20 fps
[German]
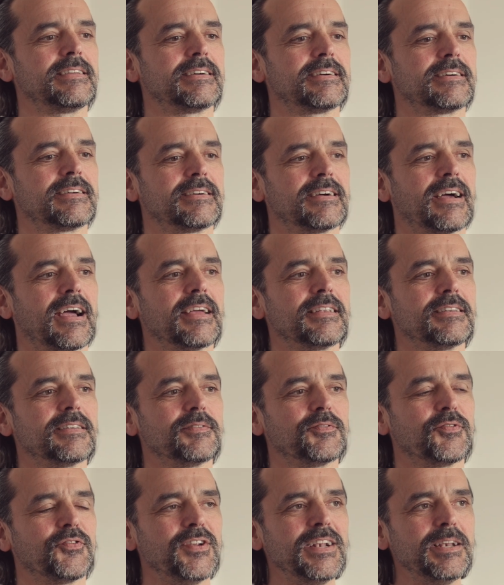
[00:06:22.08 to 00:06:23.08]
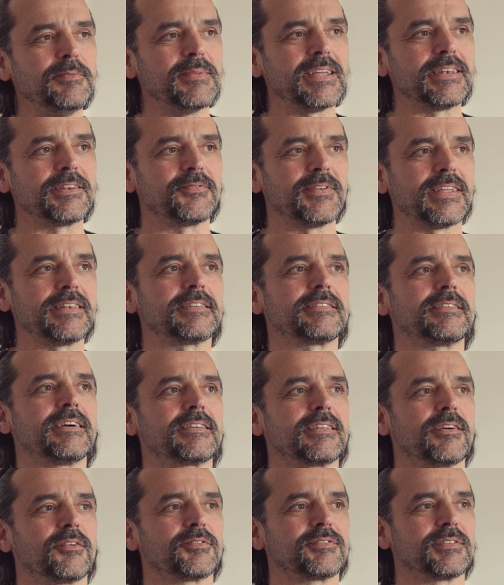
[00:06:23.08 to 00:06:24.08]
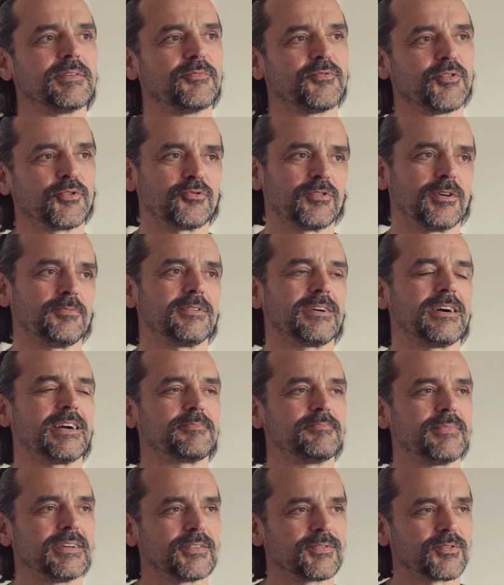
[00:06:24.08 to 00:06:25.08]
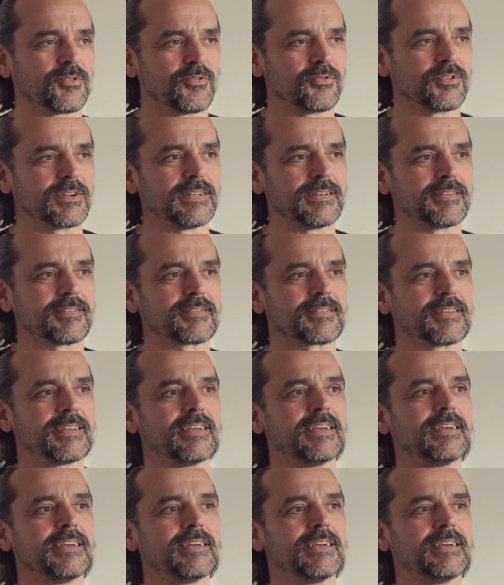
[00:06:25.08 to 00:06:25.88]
der einen Film entwendet hat aus dem Fotoapparat meines Onkels,